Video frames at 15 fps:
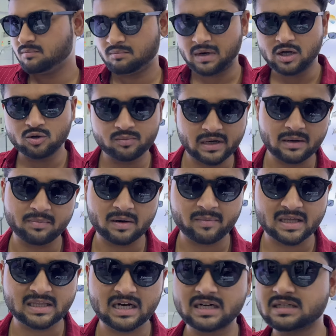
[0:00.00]
मालूम नहीं पड़
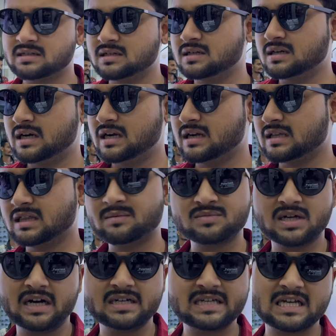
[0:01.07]
पाता एकदम
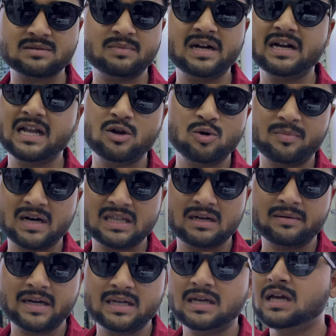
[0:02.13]
से एडजस्टमेंट नहीं हो पाता
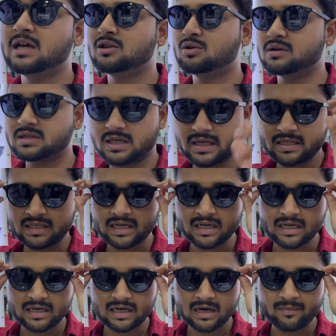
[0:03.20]
भाई तो इसलिए
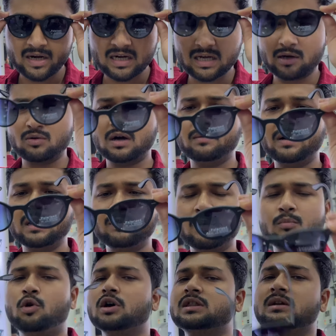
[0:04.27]
ये रिकमेंड करूंगा भाई मैं
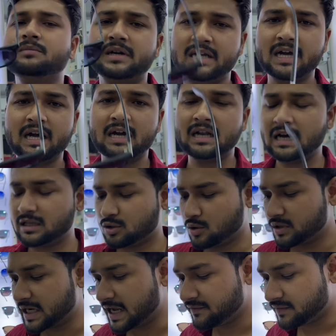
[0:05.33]
बहुत ही बढ़िया है रात को
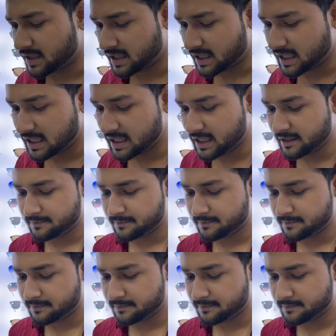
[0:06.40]
ड्राइव करने के लिए